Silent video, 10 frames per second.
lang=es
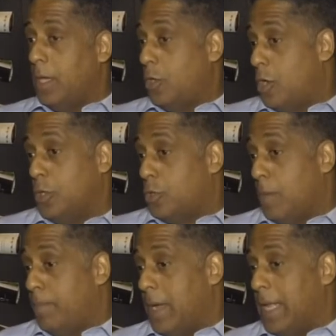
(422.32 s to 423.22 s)
Y Donald
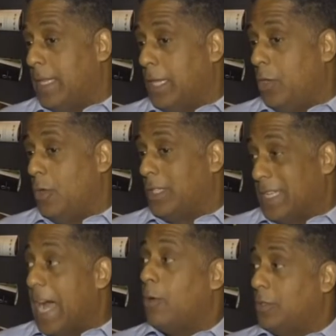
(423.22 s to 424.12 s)
Trump ha tenido
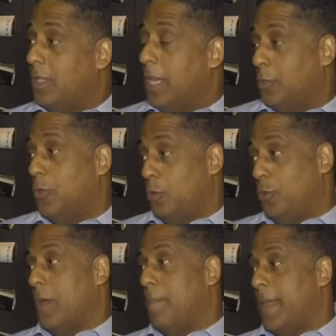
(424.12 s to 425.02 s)
scouts desde
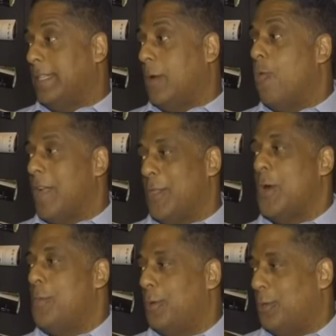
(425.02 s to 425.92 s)
sus, empresas
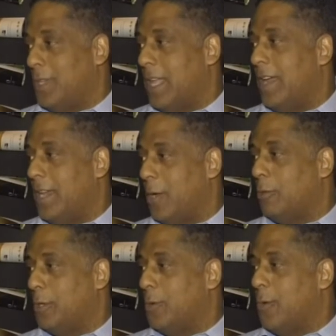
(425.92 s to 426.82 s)
buscando oportunidades de
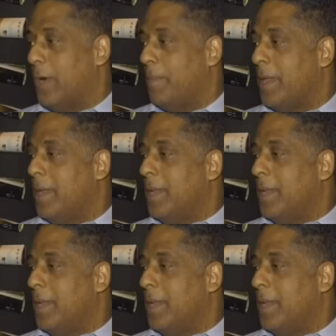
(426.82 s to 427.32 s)
negocio en Cuba. Bueno,